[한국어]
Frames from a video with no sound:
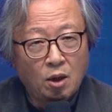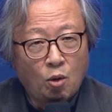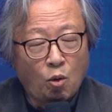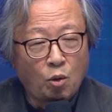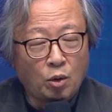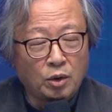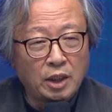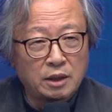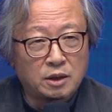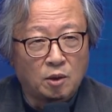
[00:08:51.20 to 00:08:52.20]
옥으로
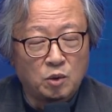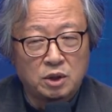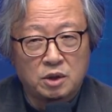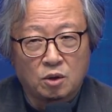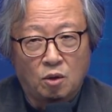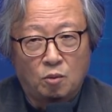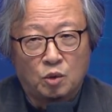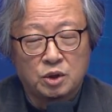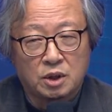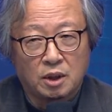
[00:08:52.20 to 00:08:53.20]
된 점을 치고
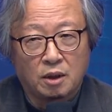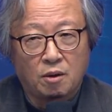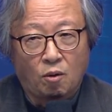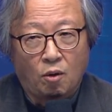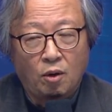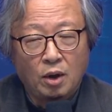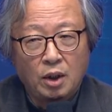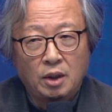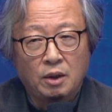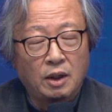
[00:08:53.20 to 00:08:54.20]
묻혀 있고
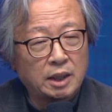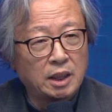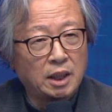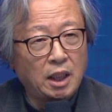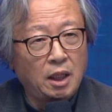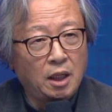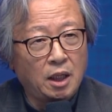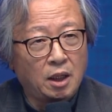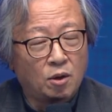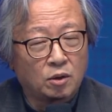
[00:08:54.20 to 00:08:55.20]
이와 같은
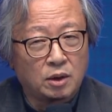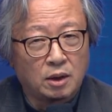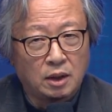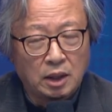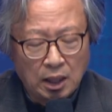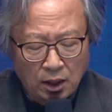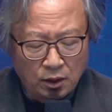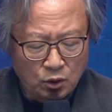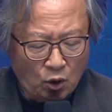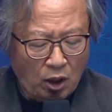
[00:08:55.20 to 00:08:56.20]
일련의 기록들을
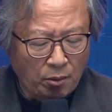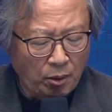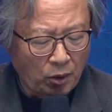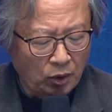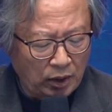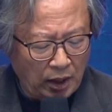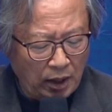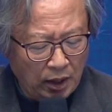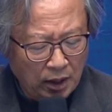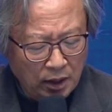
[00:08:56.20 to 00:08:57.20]
종합해 볼
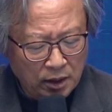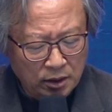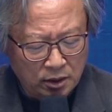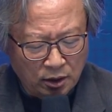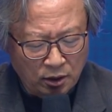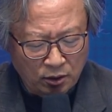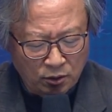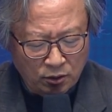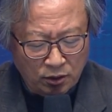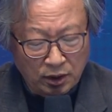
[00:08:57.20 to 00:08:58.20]
때
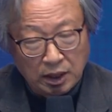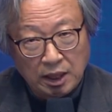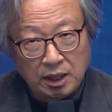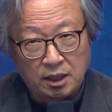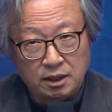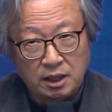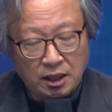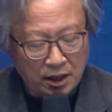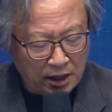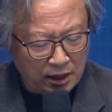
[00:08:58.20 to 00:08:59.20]
전옥은
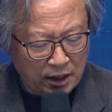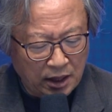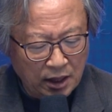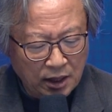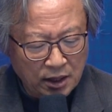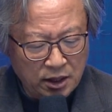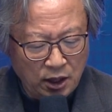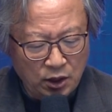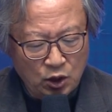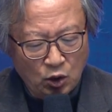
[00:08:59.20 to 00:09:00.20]
역사적인
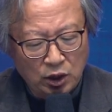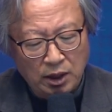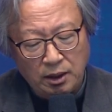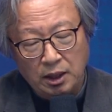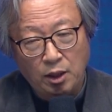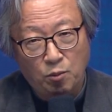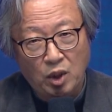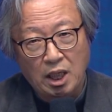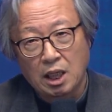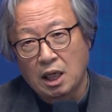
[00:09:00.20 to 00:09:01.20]
실존인
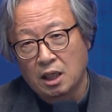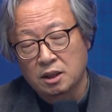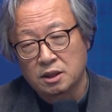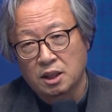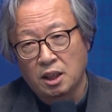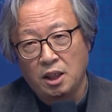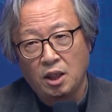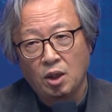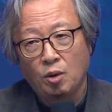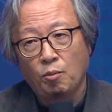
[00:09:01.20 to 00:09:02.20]
인물일
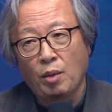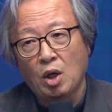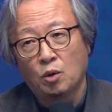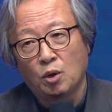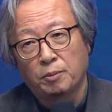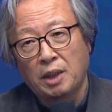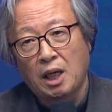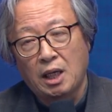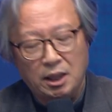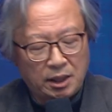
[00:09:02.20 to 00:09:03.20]
가능성이 매우
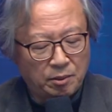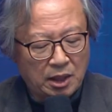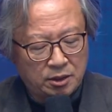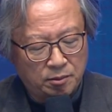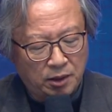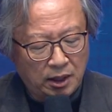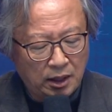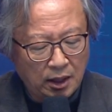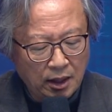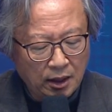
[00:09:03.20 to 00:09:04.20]
높다라는 말씀을